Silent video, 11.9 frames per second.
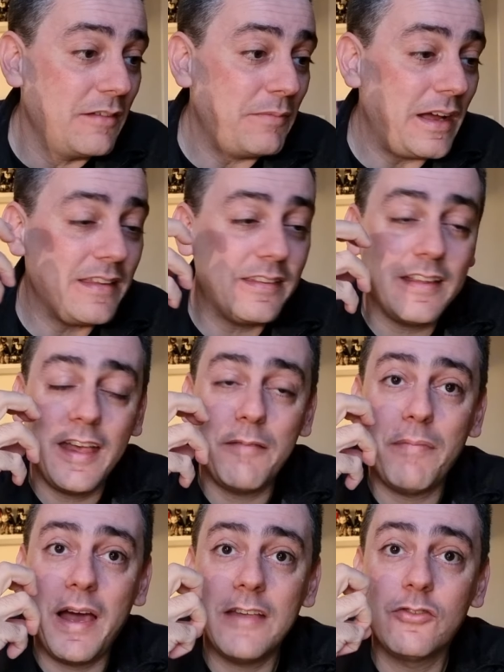Mas é
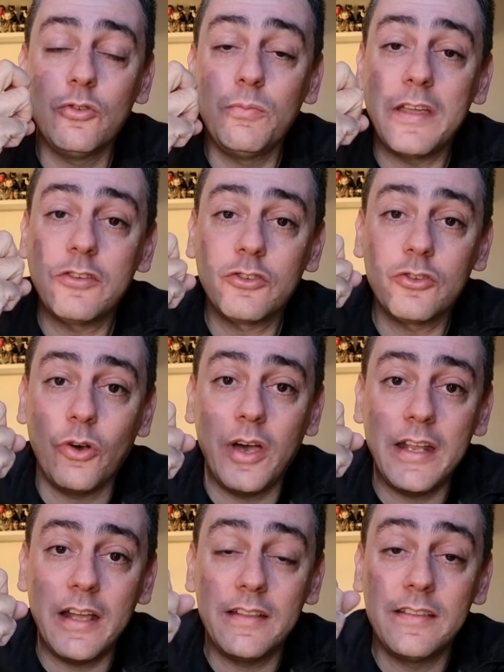mais uma
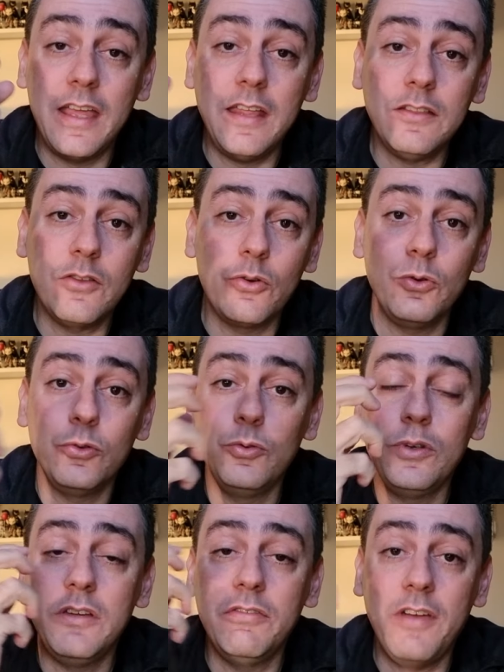história dentro do
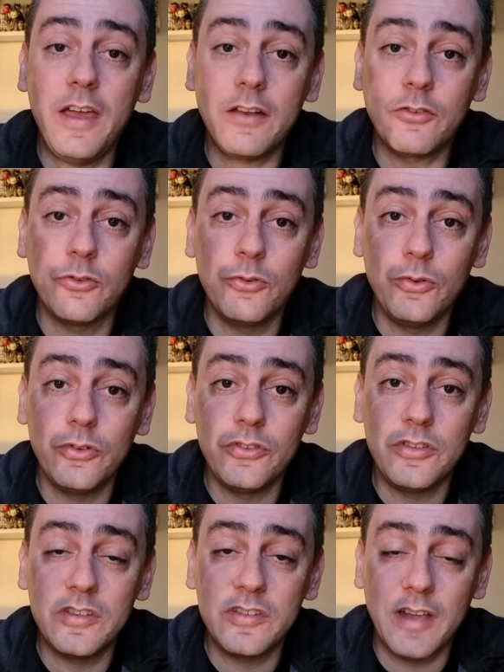universo
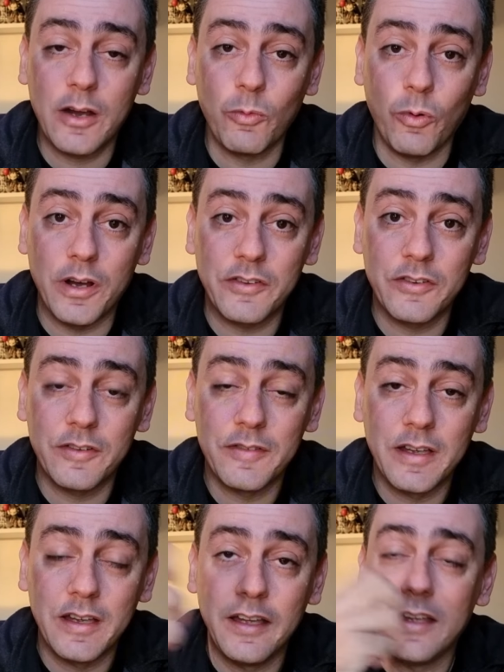de Star Wars.
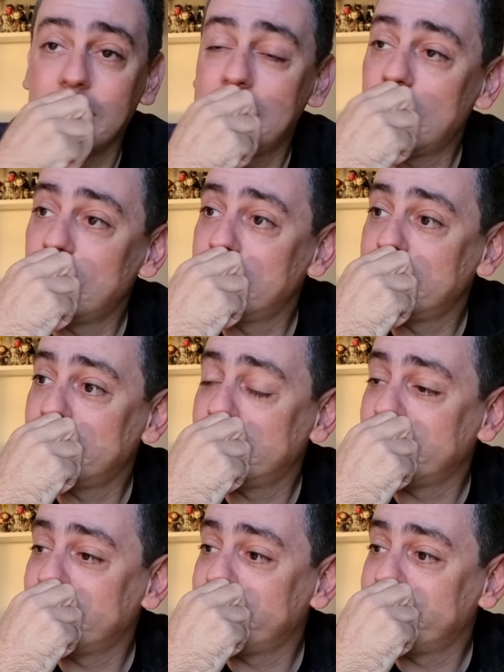
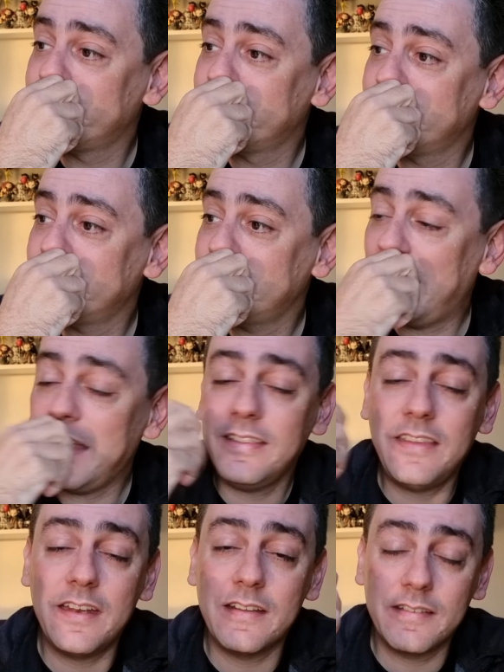Então, é
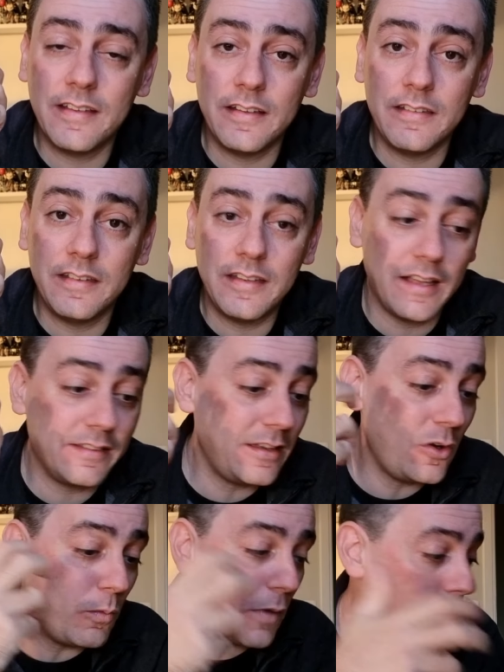interessante,
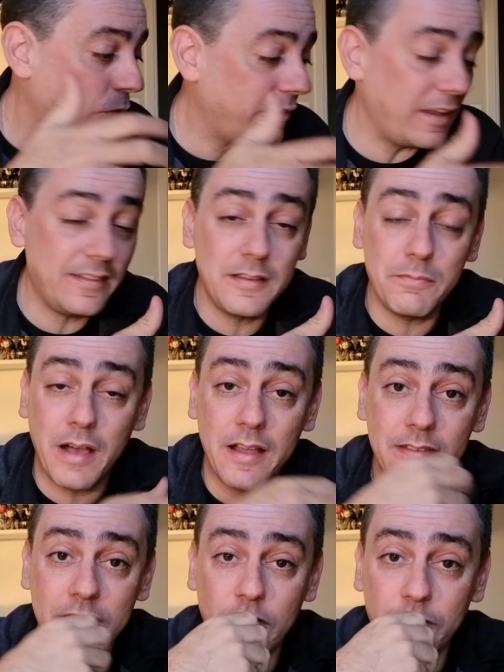assim como acontece em
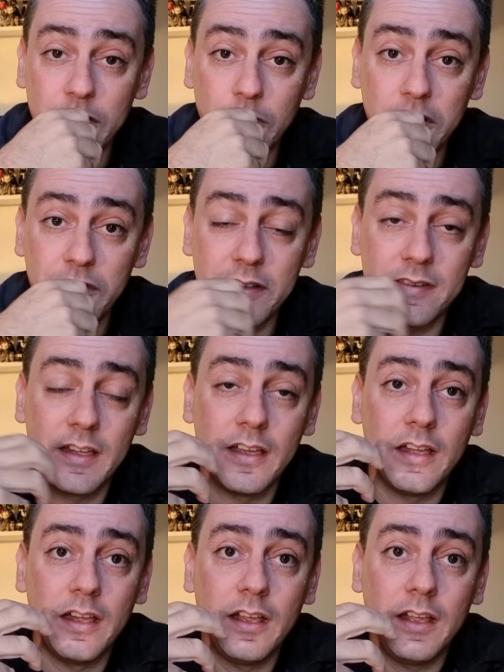Masters of the Universe,
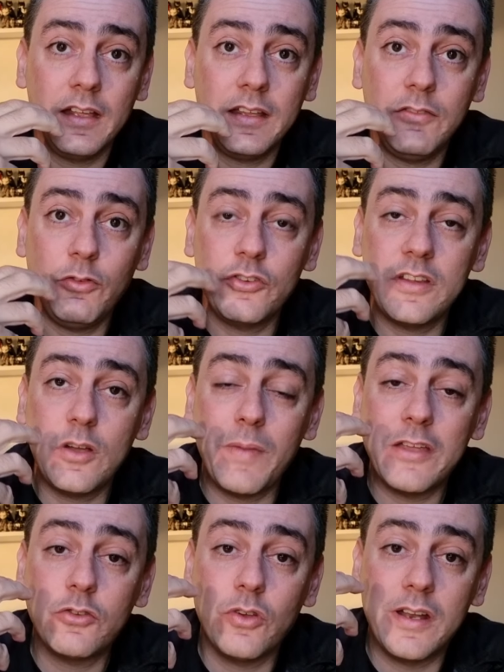que você tem
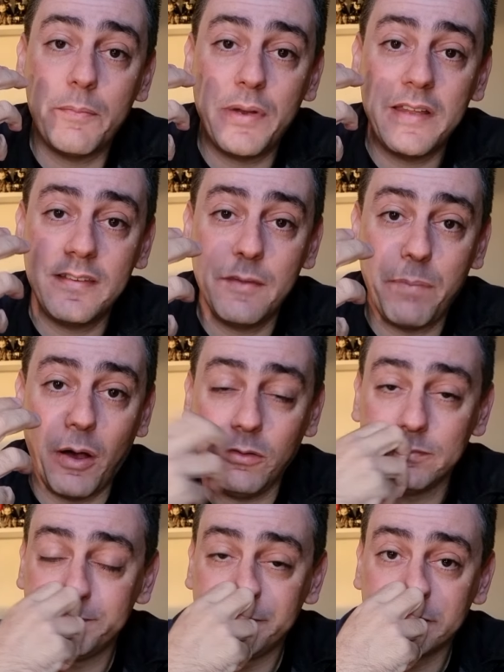uma história
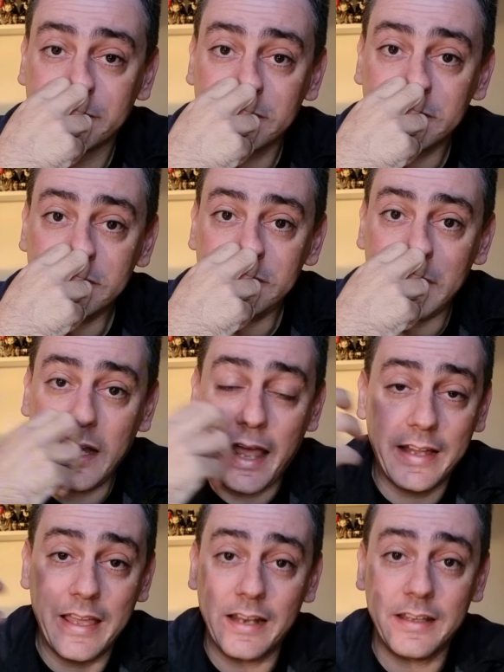principal,
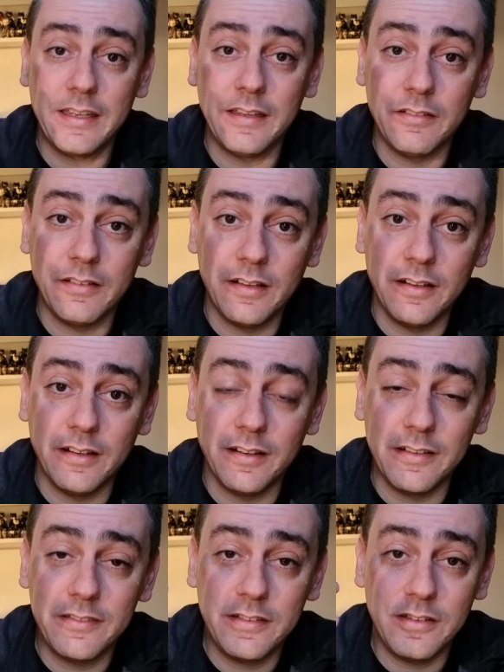aquela que
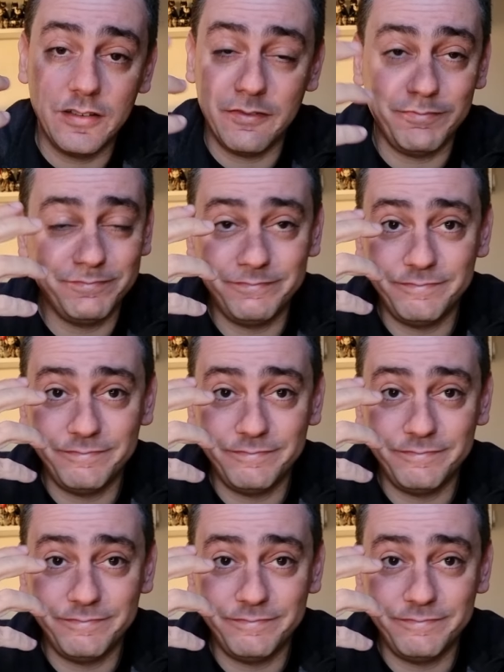uh, te